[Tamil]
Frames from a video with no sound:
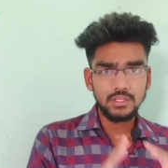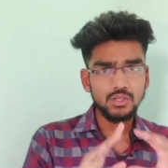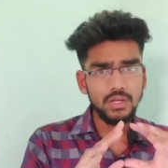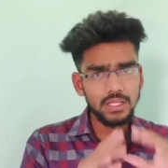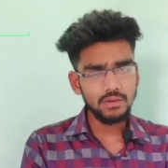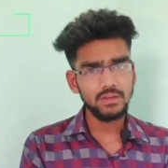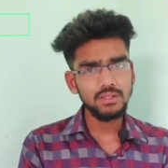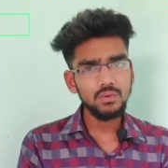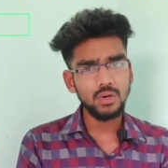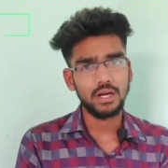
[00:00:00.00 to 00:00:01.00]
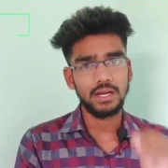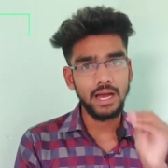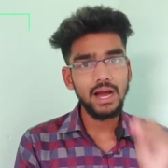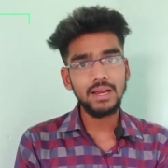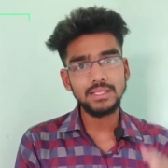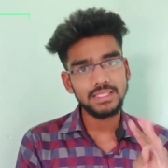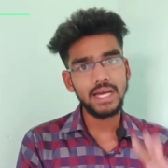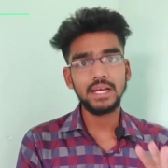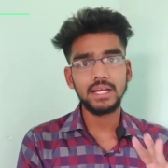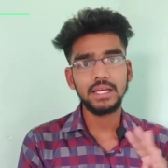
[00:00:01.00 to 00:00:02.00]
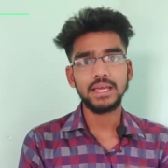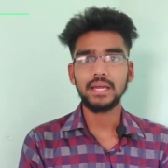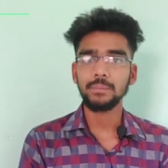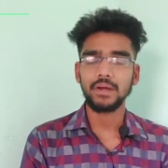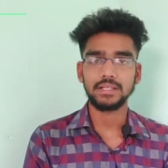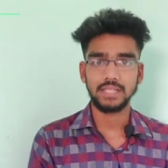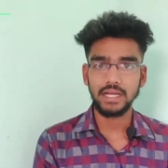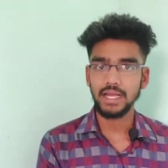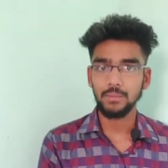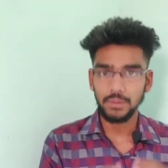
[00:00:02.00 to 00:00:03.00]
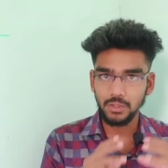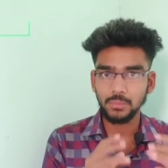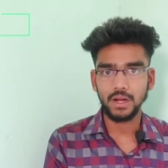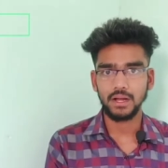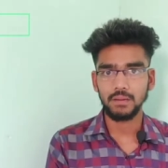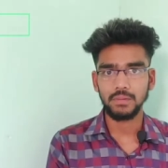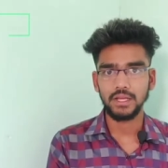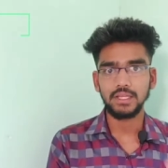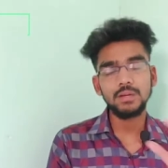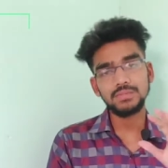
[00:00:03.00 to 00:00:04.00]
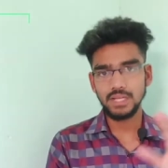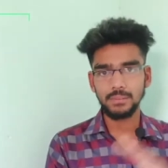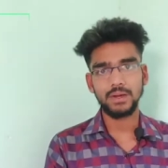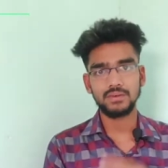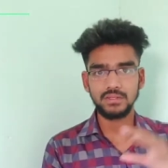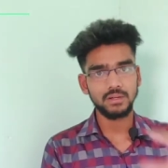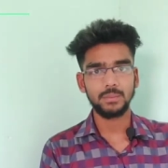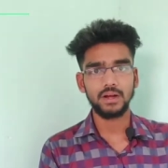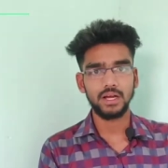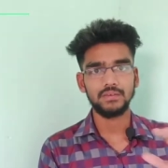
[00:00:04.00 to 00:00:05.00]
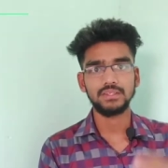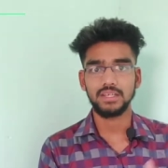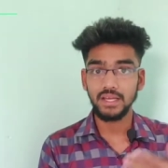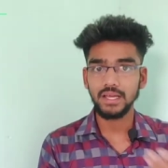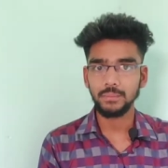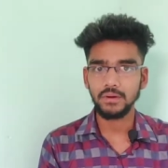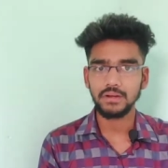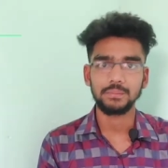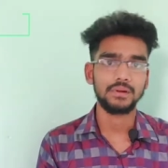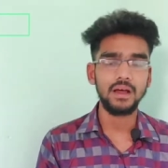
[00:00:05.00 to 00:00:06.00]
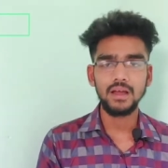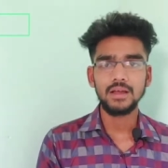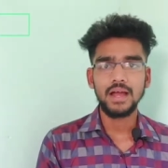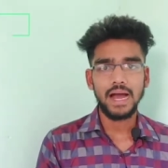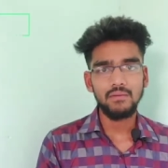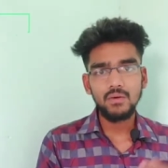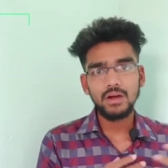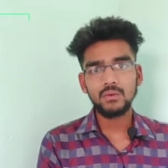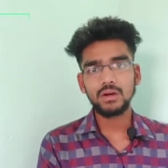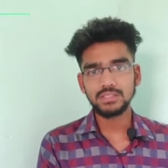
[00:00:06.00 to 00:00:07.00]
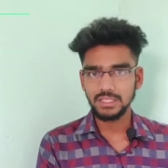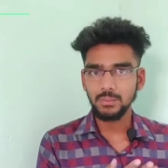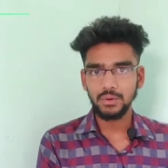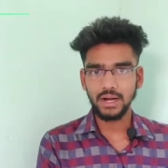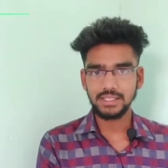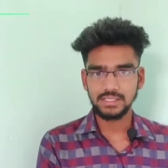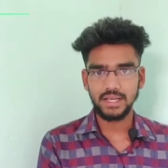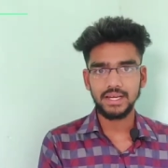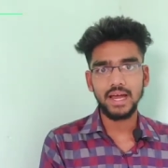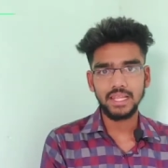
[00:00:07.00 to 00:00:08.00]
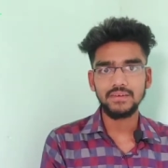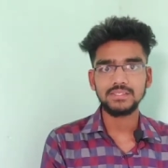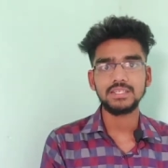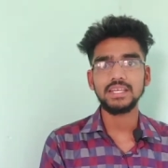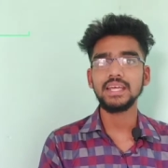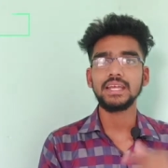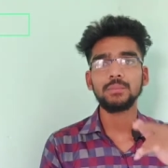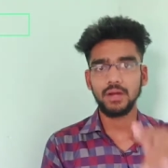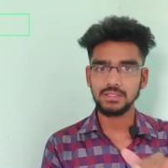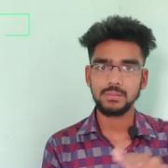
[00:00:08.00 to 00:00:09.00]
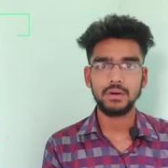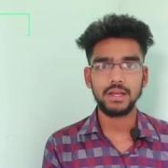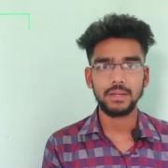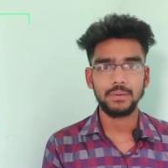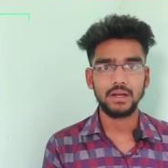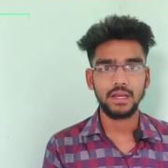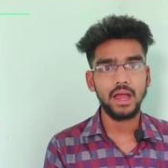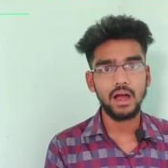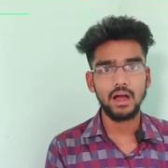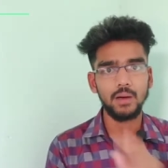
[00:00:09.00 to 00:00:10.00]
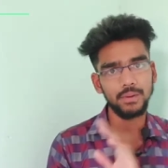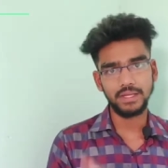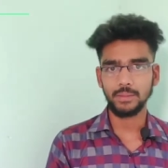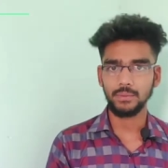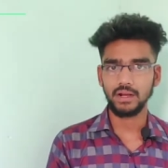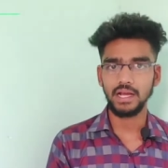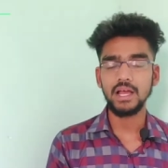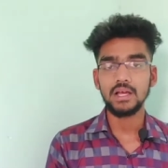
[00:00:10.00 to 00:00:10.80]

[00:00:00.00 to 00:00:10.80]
ஸோ இதை வந்து ஒரு நாலு சேனலுக்கு ஏற்படுற சண்டையாக மட்டும் பார்க்காம இன்னும் சில பேர் வந்து இருப்பாங்க வந்து என்ன கேட்பாங்க அப்படின்னா அவங்கக்குள்ளே சண்டை போட்டு அடிச்சுட்டாங்கன்னா அதை வச்சு நீ என்ன பணம் சம்பாதிக்க பார்க்குறியா அப்படின்னு கேட்பாங்க